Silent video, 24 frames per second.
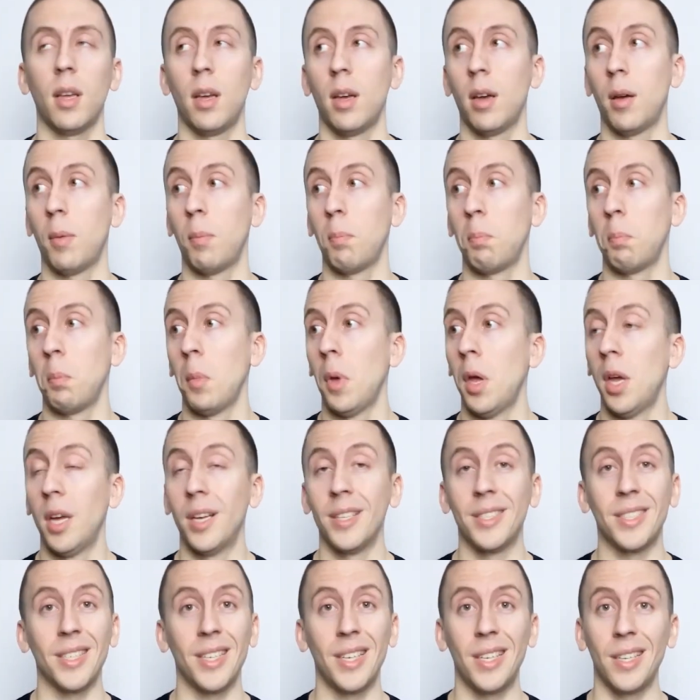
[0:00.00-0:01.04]
tu
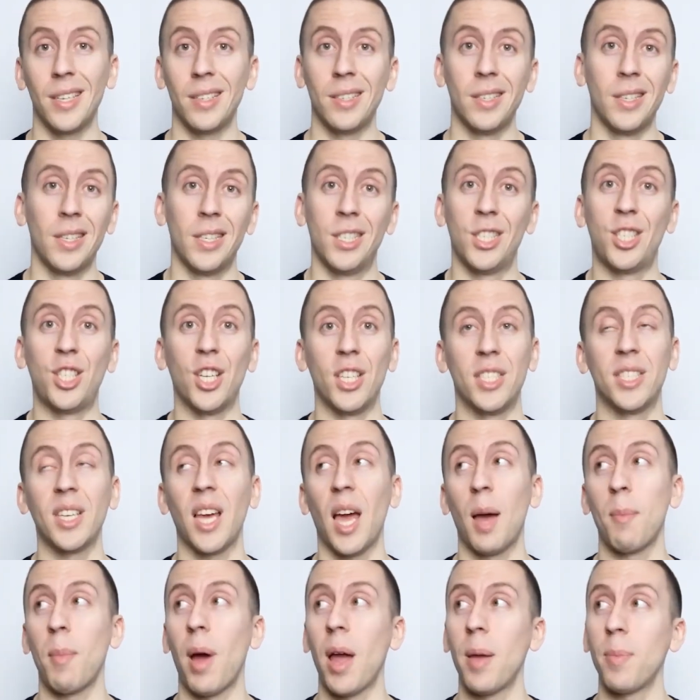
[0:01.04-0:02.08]
sais, je te
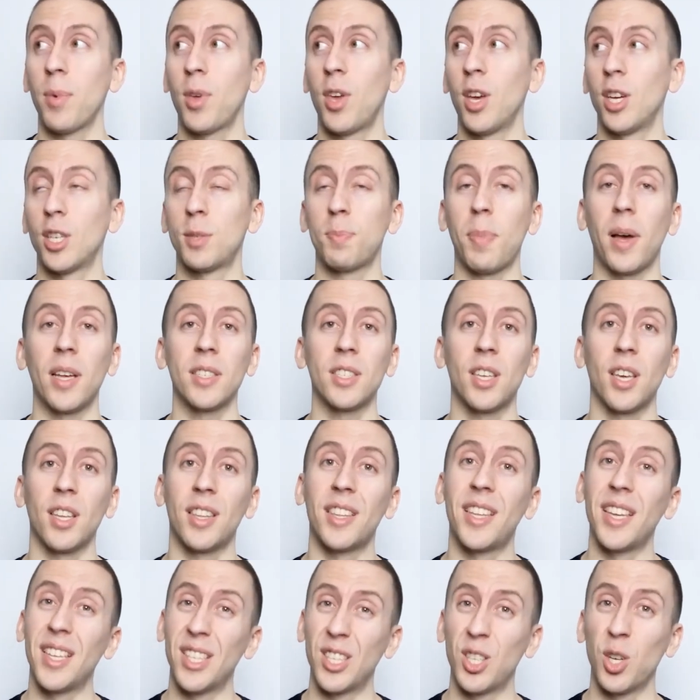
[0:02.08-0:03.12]
dirais même que je pense que
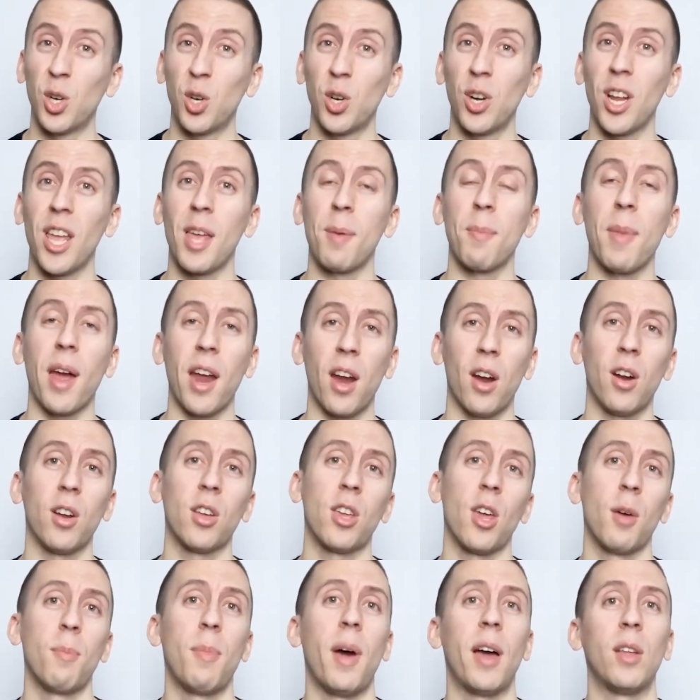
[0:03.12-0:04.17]
Tinder est meilleur
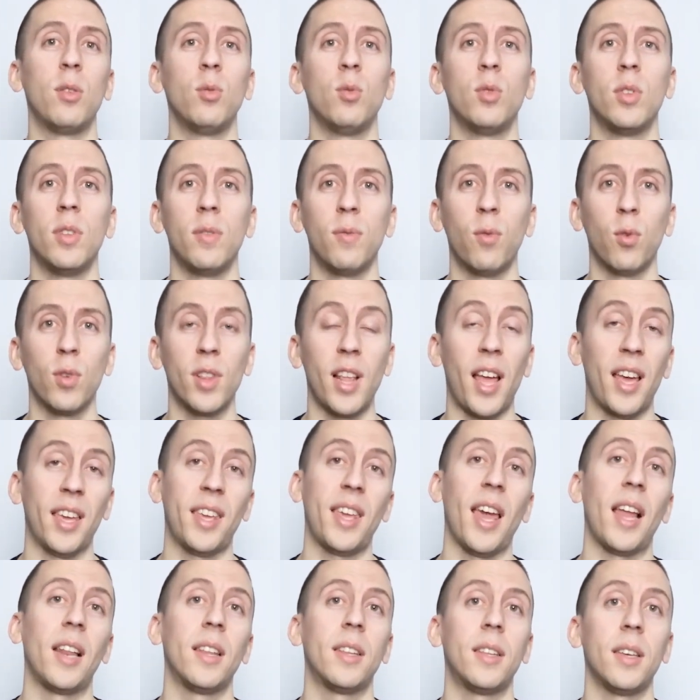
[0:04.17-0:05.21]
que Badou au niveau de la
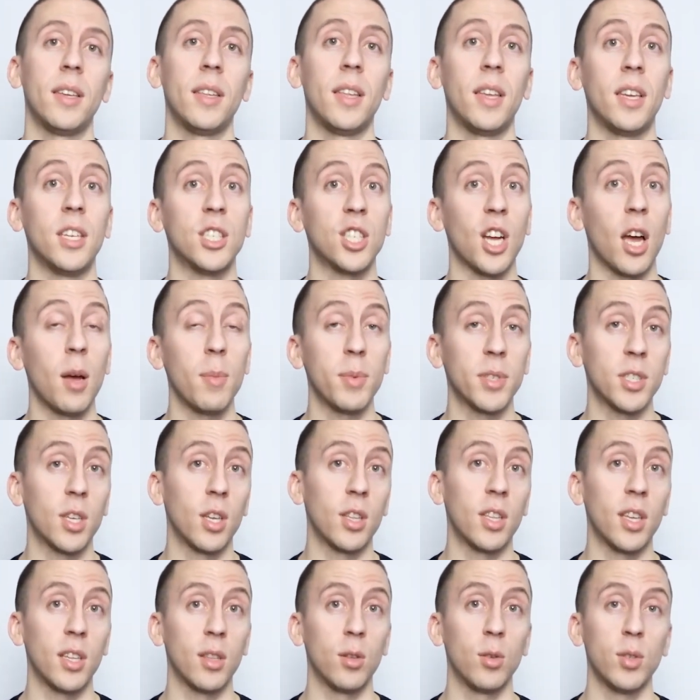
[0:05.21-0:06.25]
qualité des gens parce que
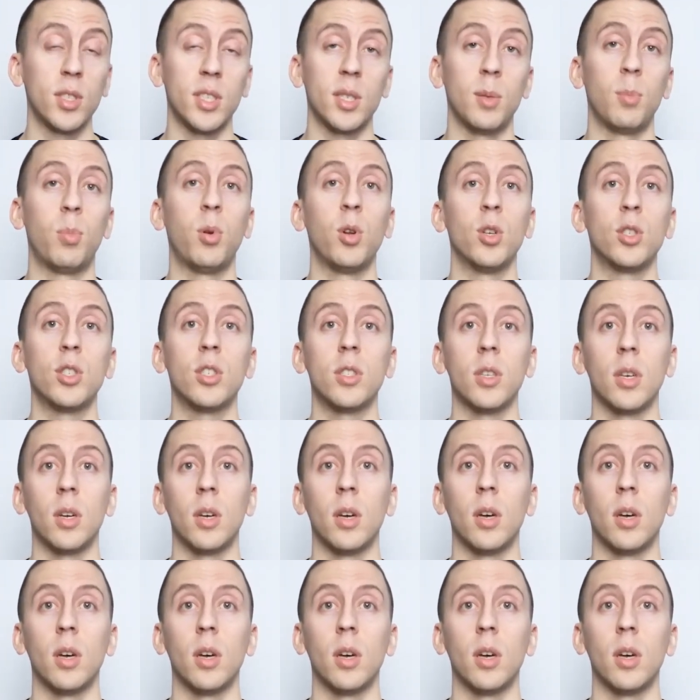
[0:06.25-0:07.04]
Tinder c'est plus